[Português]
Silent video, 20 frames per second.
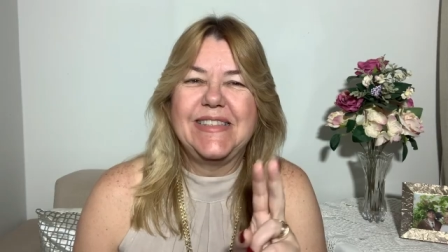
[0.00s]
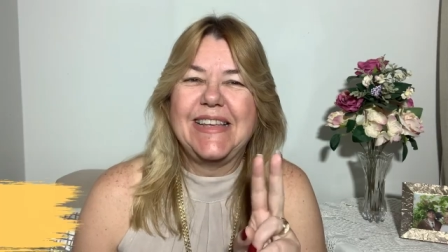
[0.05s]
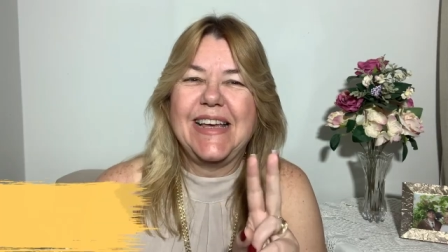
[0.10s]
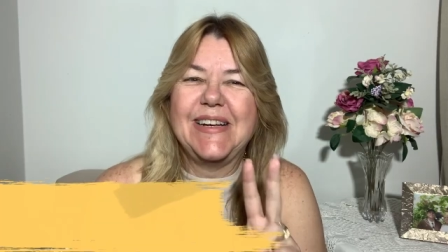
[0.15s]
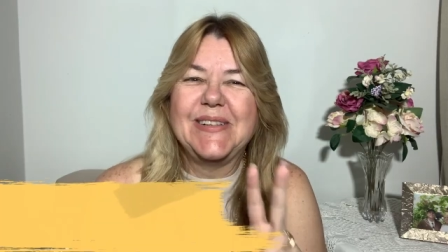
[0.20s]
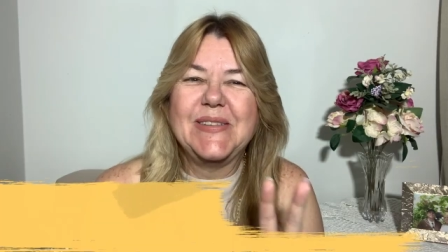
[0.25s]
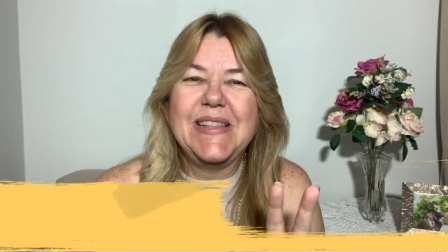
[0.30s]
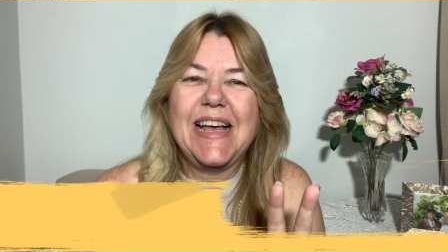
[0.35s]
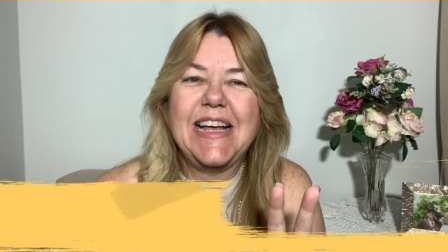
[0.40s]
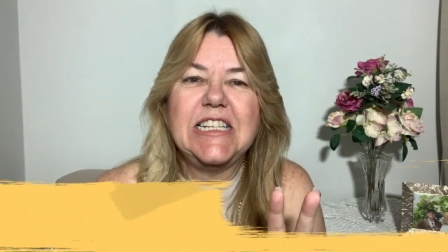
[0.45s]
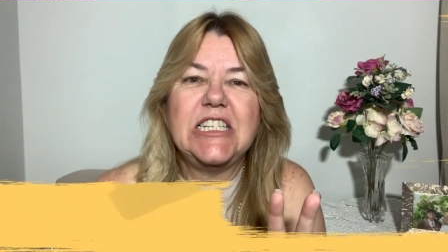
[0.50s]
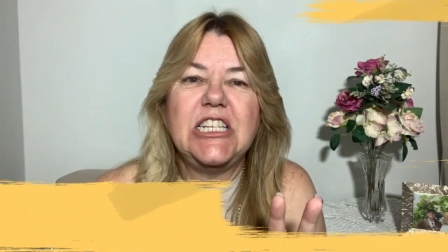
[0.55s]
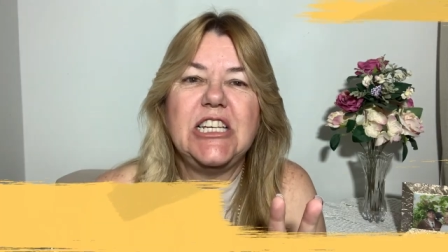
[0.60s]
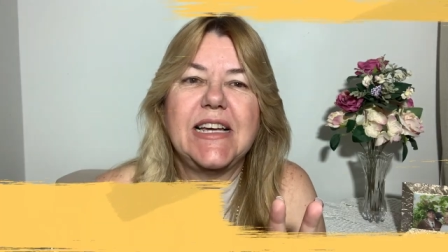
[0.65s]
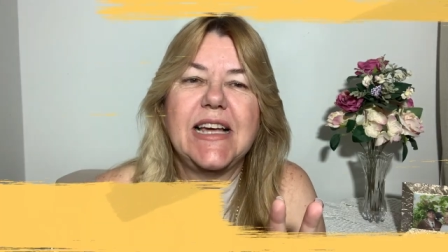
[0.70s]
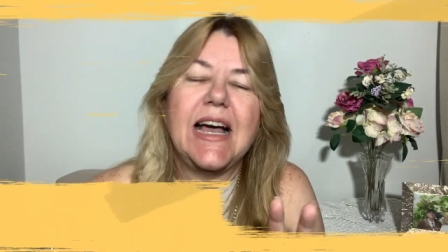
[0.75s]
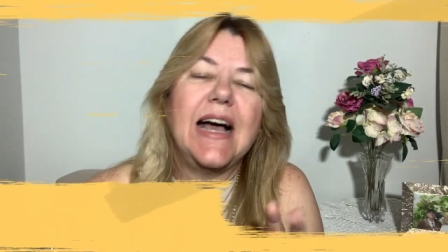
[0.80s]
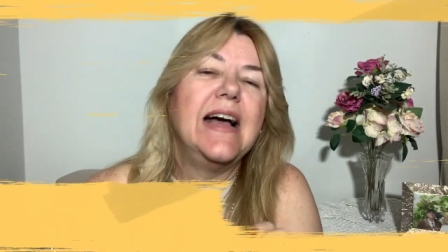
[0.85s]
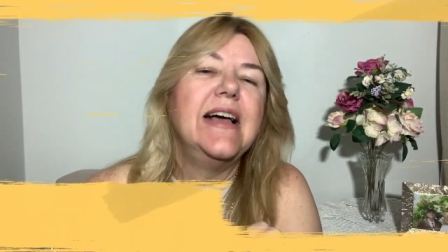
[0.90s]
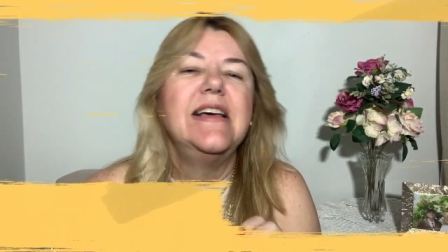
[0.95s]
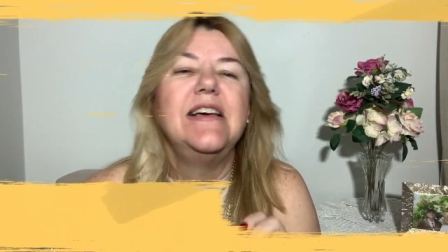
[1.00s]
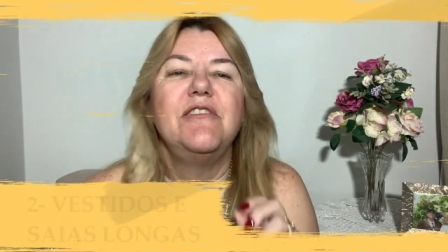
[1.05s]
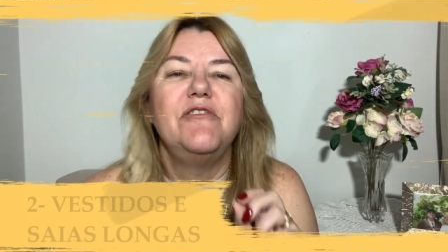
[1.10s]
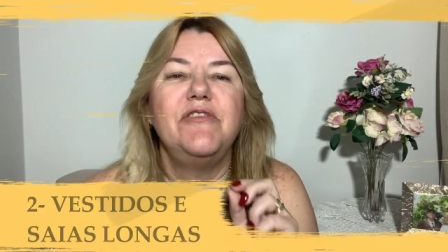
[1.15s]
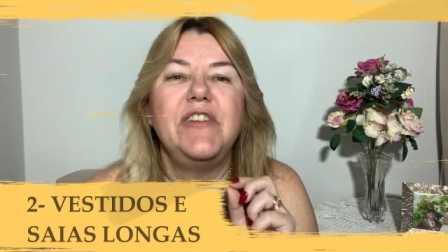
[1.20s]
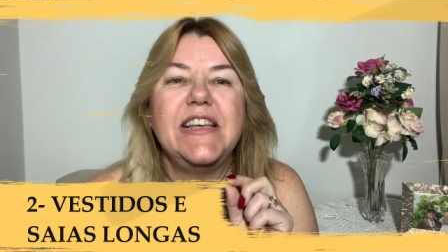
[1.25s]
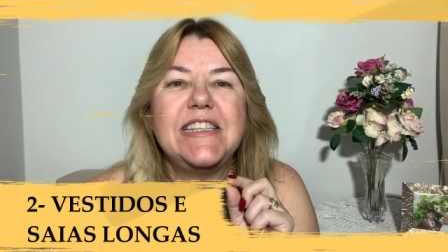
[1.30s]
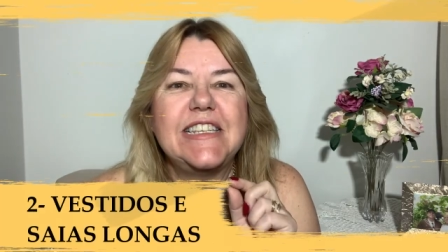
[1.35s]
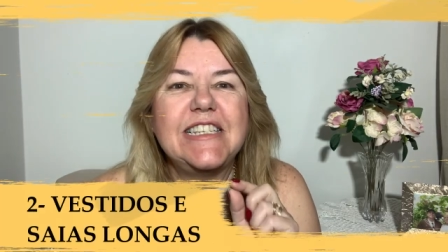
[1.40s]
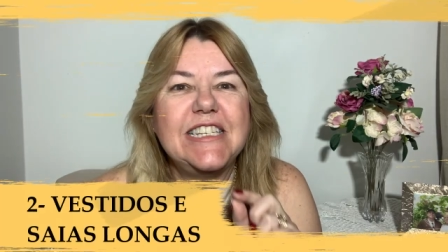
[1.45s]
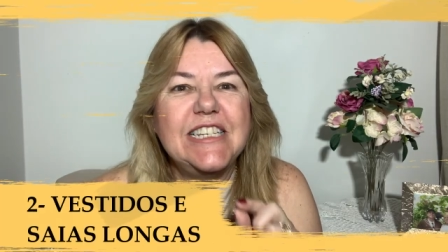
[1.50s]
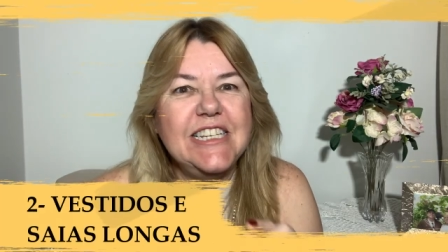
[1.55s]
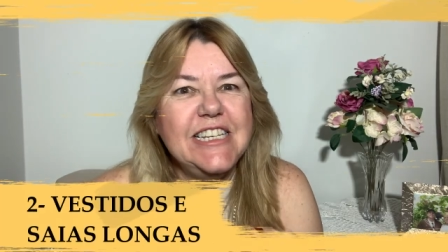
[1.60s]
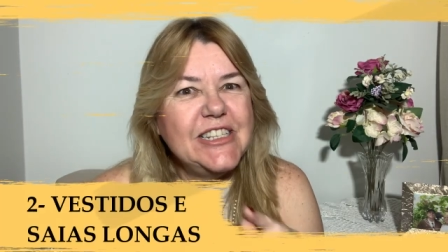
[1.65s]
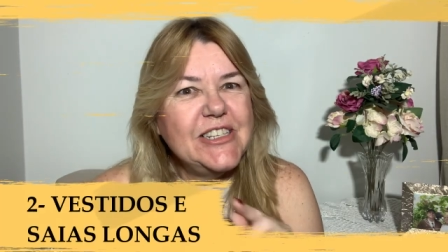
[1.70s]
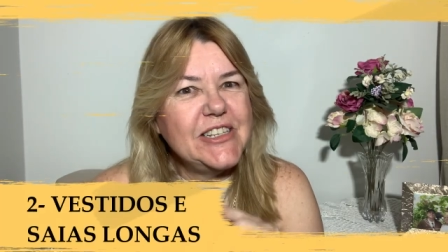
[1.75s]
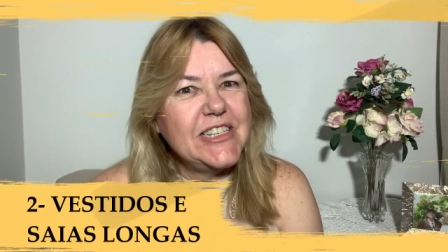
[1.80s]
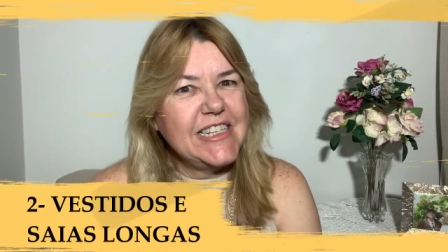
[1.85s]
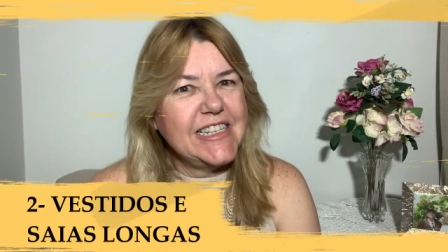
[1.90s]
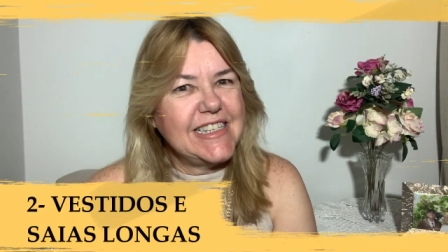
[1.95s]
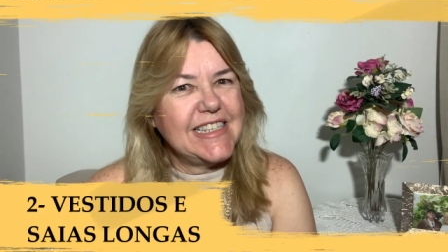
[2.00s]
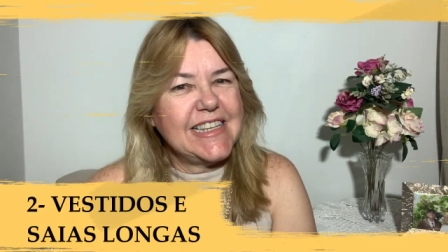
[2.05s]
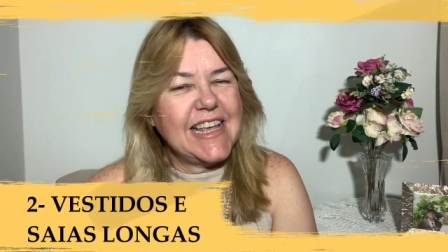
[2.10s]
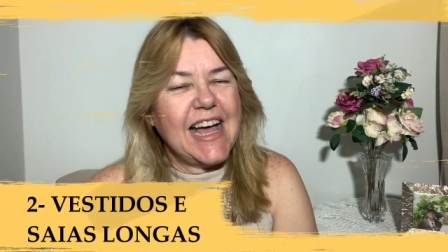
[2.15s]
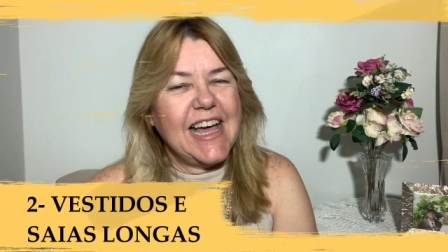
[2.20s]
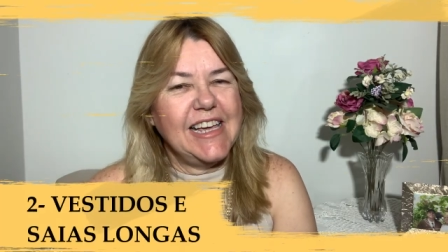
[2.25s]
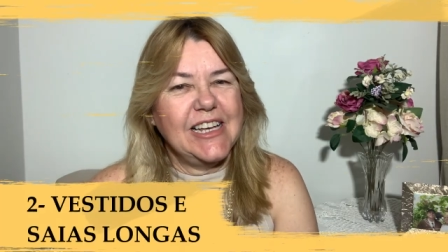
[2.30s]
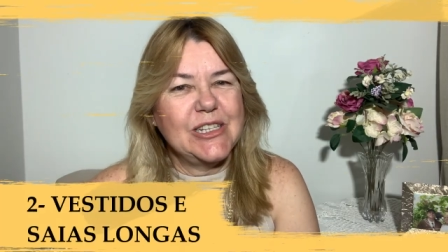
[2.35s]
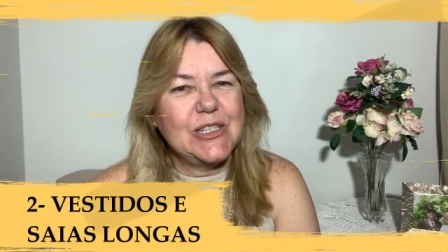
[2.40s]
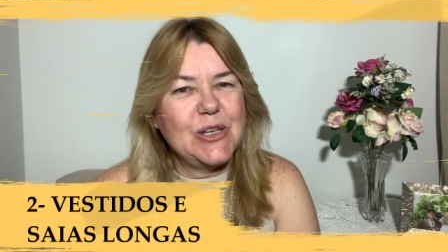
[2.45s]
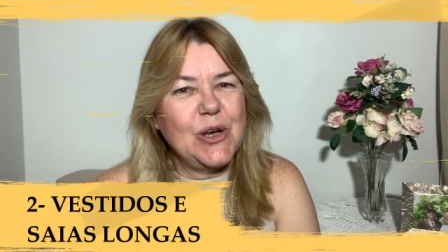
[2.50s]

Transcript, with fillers: Segunda dica: vestidos e saias